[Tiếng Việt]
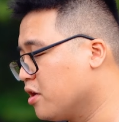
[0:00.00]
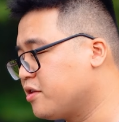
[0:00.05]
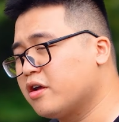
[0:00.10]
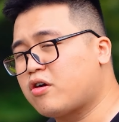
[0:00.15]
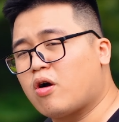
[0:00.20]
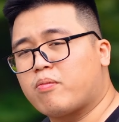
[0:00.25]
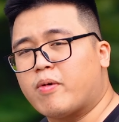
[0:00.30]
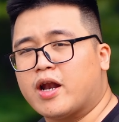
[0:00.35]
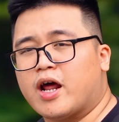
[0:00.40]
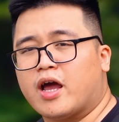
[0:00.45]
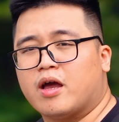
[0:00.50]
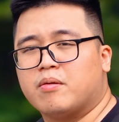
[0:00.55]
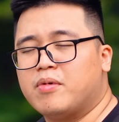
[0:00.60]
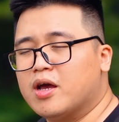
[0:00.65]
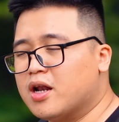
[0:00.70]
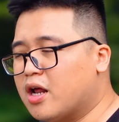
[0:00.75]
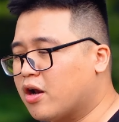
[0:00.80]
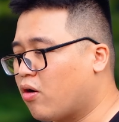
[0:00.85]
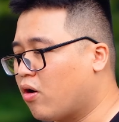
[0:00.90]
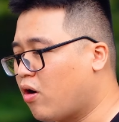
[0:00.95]
thì con máy này
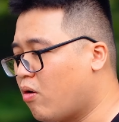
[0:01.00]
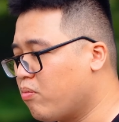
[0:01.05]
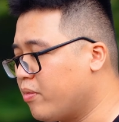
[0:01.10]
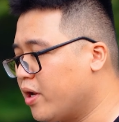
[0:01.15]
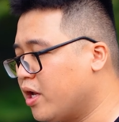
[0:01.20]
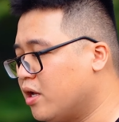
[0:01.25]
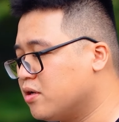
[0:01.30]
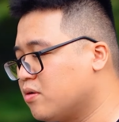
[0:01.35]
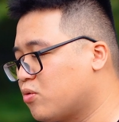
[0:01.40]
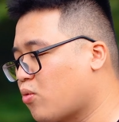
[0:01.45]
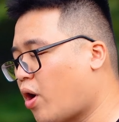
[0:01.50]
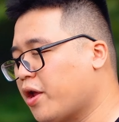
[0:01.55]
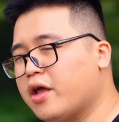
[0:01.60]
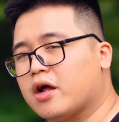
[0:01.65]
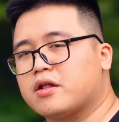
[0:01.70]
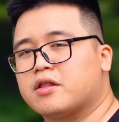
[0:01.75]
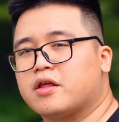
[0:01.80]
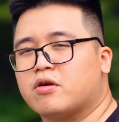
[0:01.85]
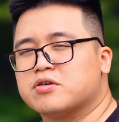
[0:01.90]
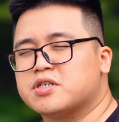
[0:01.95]
miễn là nó không bị quá
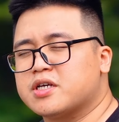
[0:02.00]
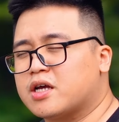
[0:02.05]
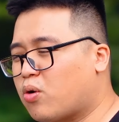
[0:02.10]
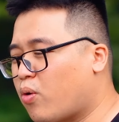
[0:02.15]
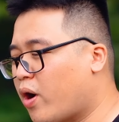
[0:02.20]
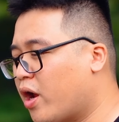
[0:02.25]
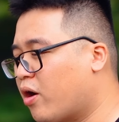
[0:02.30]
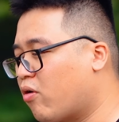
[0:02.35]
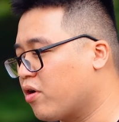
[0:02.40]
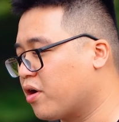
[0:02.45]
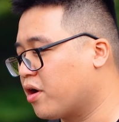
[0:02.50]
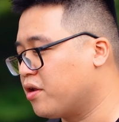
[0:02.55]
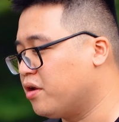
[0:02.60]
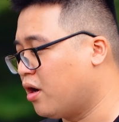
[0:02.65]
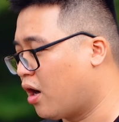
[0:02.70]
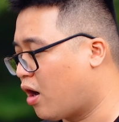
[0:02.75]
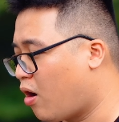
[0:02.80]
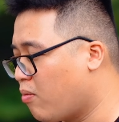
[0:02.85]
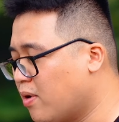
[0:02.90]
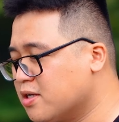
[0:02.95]
nhiệt thì nó sẽ quay gọi gần như
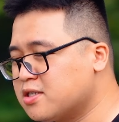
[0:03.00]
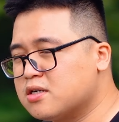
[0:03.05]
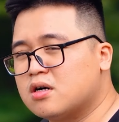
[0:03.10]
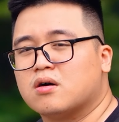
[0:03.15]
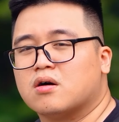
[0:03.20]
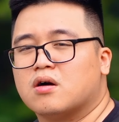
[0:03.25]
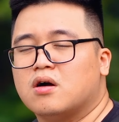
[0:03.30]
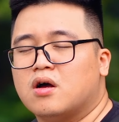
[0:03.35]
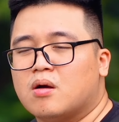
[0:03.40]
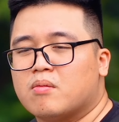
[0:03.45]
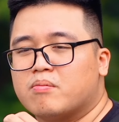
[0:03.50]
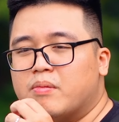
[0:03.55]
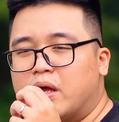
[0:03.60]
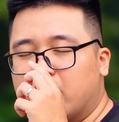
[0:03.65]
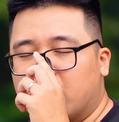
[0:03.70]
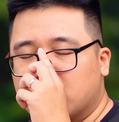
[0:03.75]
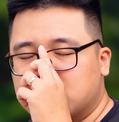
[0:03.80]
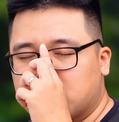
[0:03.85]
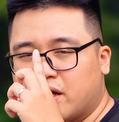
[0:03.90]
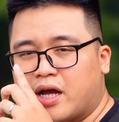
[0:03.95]
là không bao giờ
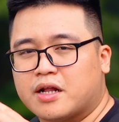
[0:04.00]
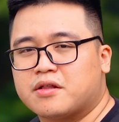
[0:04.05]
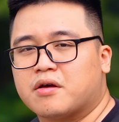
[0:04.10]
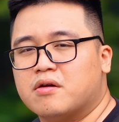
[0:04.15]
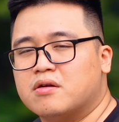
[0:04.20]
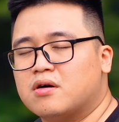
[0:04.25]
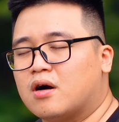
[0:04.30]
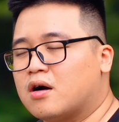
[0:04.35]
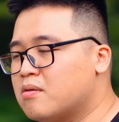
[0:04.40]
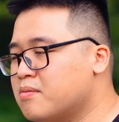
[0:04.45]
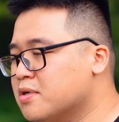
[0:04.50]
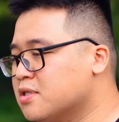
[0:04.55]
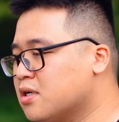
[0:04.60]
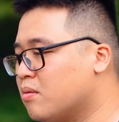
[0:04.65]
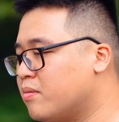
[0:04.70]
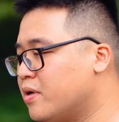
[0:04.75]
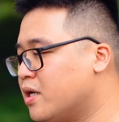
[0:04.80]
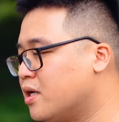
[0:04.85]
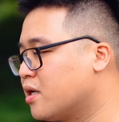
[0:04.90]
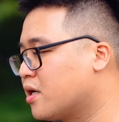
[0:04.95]
bị giới hạn thời lượng, không bao
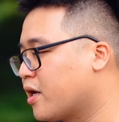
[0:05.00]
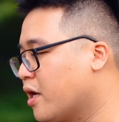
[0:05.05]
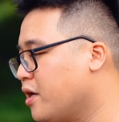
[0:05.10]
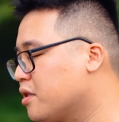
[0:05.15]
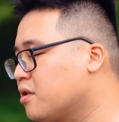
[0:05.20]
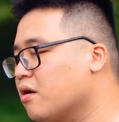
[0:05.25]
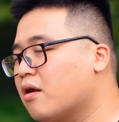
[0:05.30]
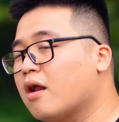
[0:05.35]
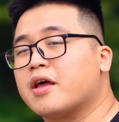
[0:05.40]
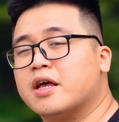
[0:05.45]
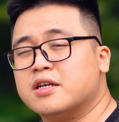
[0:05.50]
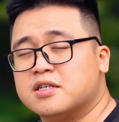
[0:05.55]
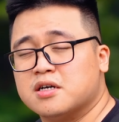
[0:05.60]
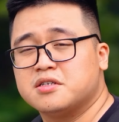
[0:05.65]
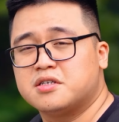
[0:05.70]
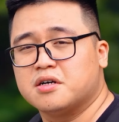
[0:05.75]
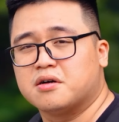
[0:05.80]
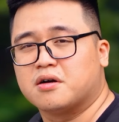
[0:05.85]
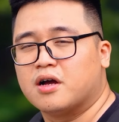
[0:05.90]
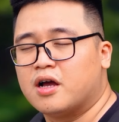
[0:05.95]
giờ bị cái hiện tượng là nghỉ giữa
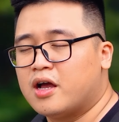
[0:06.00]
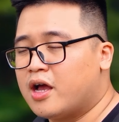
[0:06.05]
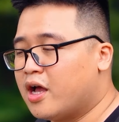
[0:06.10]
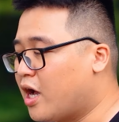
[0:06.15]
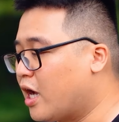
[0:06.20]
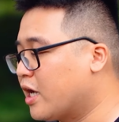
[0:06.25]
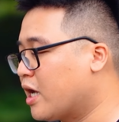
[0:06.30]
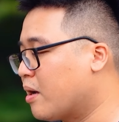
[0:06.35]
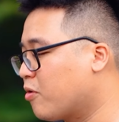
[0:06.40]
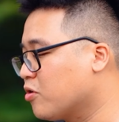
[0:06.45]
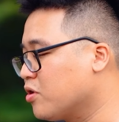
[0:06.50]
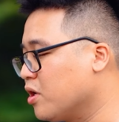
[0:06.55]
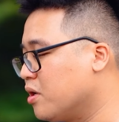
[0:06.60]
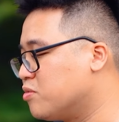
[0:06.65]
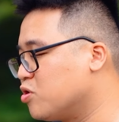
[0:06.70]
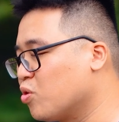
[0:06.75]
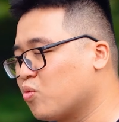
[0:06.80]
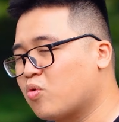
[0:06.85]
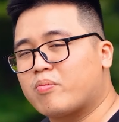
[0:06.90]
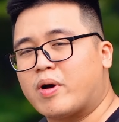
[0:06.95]
chừng. Anh em có thể
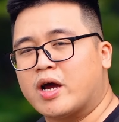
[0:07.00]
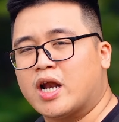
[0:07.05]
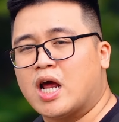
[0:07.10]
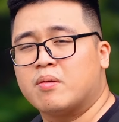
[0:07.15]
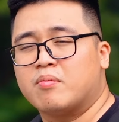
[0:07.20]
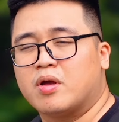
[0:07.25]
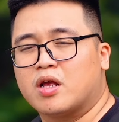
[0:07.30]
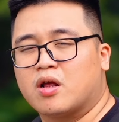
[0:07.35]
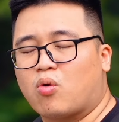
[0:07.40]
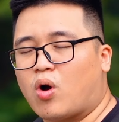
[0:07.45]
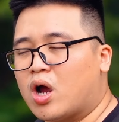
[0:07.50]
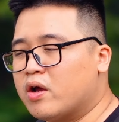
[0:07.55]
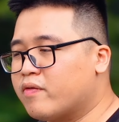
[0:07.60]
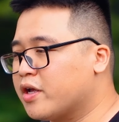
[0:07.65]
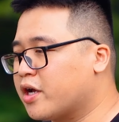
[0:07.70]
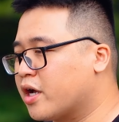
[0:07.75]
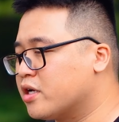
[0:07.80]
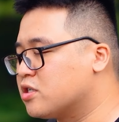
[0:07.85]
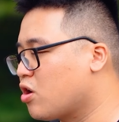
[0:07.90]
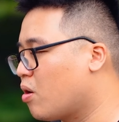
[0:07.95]
dùng con máy này mình quay
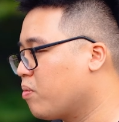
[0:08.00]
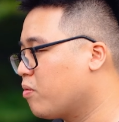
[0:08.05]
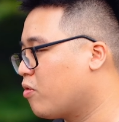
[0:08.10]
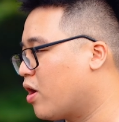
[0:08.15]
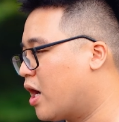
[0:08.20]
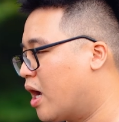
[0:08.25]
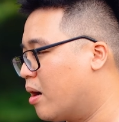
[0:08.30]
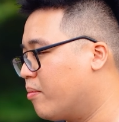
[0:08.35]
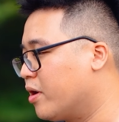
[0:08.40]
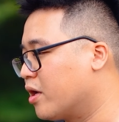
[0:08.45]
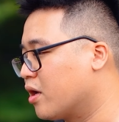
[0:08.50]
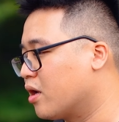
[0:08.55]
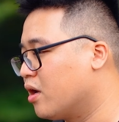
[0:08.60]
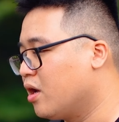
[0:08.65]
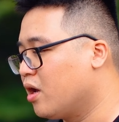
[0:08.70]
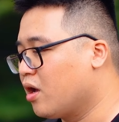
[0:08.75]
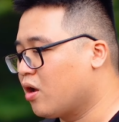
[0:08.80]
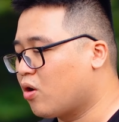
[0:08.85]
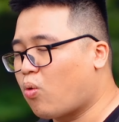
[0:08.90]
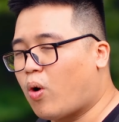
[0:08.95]
vào những cái job gọi là mình
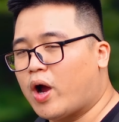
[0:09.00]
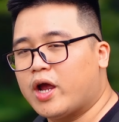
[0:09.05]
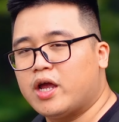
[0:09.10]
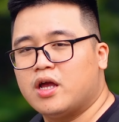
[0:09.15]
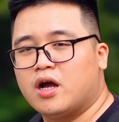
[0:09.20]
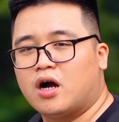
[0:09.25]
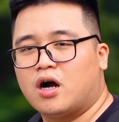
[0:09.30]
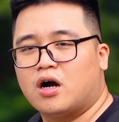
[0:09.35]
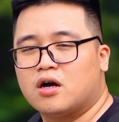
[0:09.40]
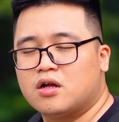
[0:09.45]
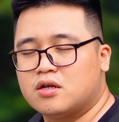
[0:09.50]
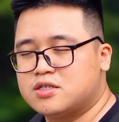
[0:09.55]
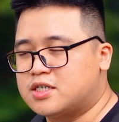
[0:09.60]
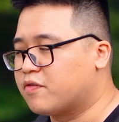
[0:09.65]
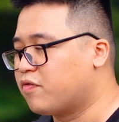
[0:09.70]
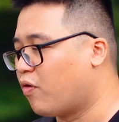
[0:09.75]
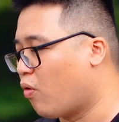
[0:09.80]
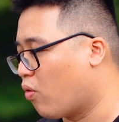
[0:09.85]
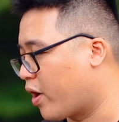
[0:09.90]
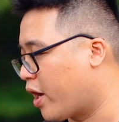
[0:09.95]
quay
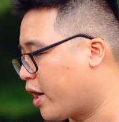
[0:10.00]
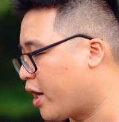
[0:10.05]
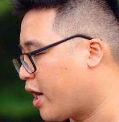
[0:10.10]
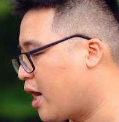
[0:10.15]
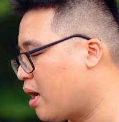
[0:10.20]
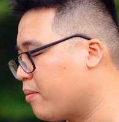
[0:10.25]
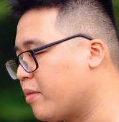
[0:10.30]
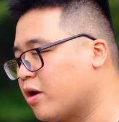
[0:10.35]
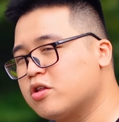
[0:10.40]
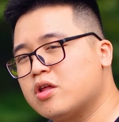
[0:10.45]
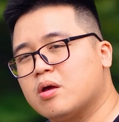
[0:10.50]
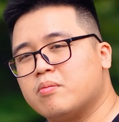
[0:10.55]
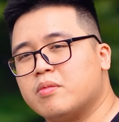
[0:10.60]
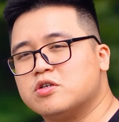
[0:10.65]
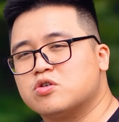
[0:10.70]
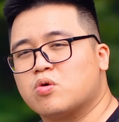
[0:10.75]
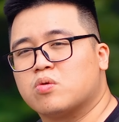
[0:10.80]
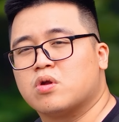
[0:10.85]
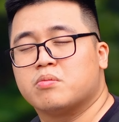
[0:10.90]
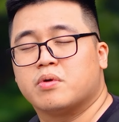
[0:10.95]
dịch vụ này, hay là mình có thể
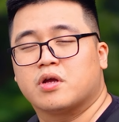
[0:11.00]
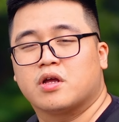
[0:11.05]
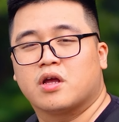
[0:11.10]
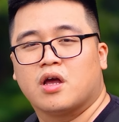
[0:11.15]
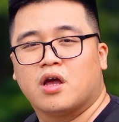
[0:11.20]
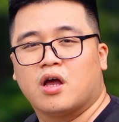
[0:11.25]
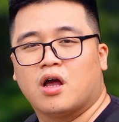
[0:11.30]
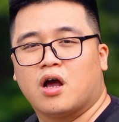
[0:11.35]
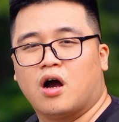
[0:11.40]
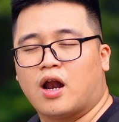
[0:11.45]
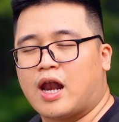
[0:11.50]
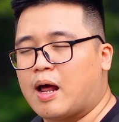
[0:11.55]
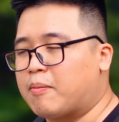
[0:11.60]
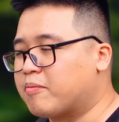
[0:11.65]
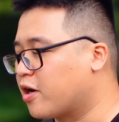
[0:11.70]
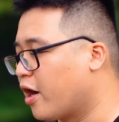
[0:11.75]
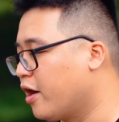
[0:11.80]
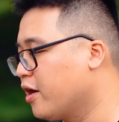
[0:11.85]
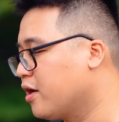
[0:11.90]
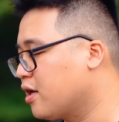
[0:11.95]
mình dùng để mình
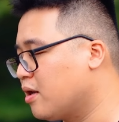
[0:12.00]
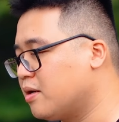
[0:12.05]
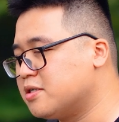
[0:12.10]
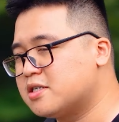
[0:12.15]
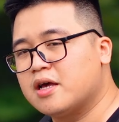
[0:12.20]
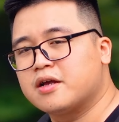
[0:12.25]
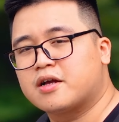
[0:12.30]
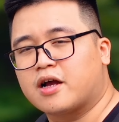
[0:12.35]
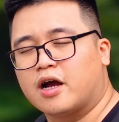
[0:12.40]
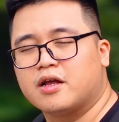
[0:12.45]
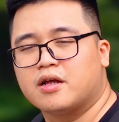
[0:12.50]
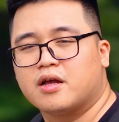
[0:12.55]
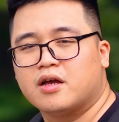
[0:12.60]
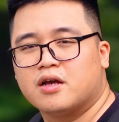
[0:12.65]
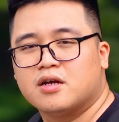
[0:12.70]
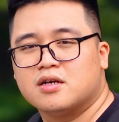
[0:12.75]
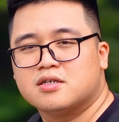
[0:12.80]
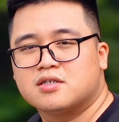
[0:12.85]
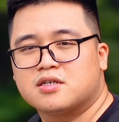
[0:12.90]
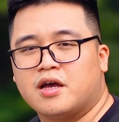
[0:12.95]
làm kênh, mình xây kênh,
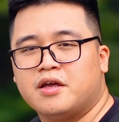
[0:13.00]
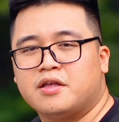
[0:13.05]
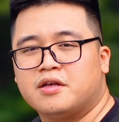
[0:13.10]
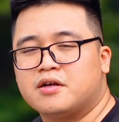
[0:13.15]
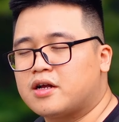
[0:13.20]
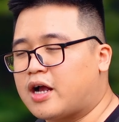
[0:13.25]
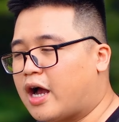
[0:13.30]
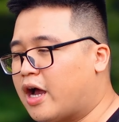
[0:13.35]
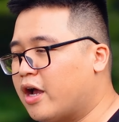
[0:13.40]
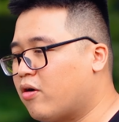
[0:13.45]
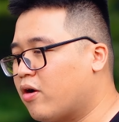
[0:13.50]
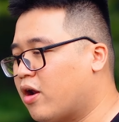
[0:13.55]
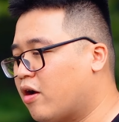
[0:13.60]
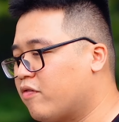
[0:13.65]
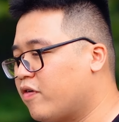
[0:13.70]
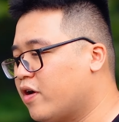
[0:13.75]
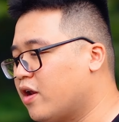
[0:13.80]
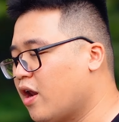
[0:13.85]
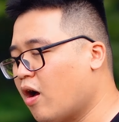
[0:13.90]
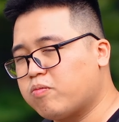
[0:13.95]
xây những cái gọi là
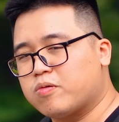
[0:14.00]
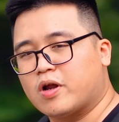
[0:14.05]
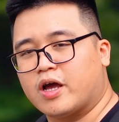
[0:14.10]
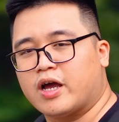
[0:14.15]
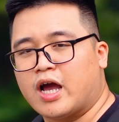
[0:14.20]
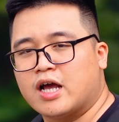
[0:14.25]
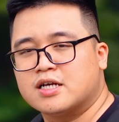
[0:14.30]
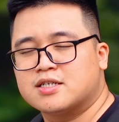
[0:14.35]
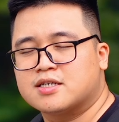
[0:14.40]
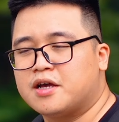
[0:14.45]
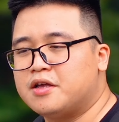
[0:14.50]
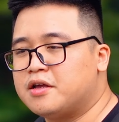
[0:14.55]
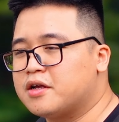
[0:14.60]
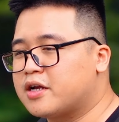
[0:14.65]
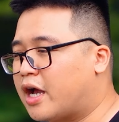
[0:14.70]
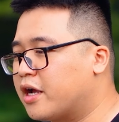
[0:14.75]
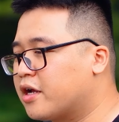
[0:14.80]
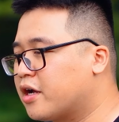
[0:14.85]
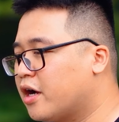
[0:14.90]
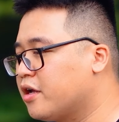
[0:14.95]
vlog này, hay xây những
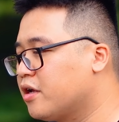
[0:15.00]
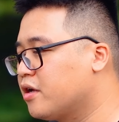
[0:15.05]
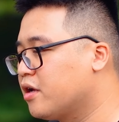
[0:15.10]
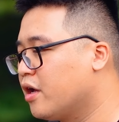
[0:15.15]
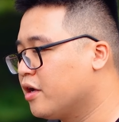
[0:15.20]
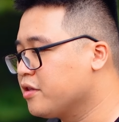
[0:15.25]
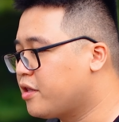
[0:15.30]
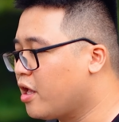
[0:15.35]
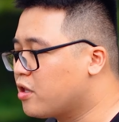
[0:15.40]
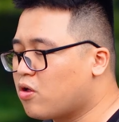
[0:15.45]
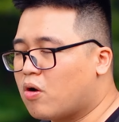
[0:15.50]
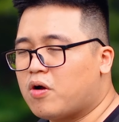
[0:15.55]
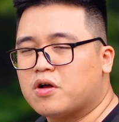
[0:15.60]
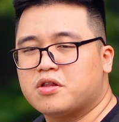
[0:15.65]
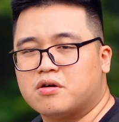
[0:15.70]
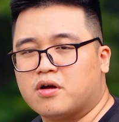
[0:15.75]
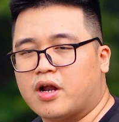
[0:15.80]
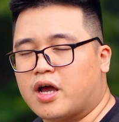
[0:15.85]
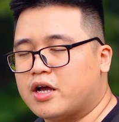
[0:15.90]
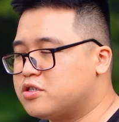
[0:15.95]
cái kênh TikTok các
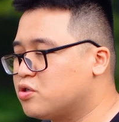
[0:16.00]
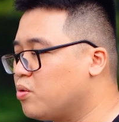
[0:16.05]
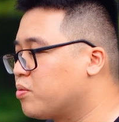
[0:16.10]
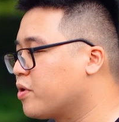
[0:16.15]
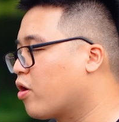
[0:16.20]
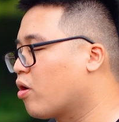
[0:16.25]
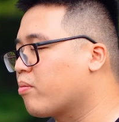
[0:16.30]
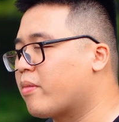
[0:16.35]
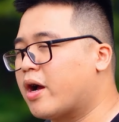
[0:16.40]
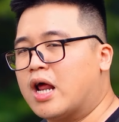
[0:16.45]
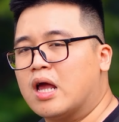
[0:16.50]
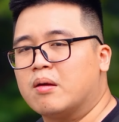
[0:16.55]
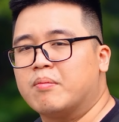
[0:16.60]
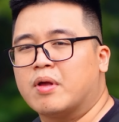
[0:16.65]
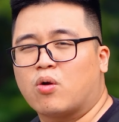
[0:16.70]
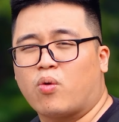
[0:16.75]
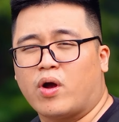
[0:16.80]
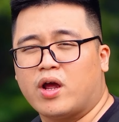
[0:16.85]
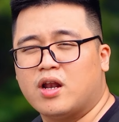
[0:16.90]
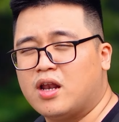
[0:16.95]
thứ này, dùng cái con máy này
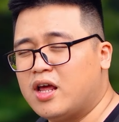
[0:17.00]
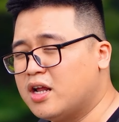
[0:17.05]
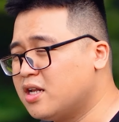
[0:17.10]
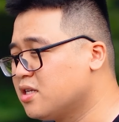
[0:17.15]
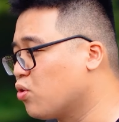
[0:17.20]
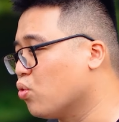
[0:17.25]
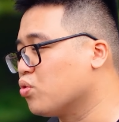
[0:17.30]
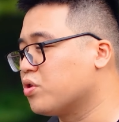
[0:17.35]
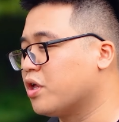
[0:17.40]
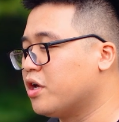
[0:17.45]
mình quay liên tù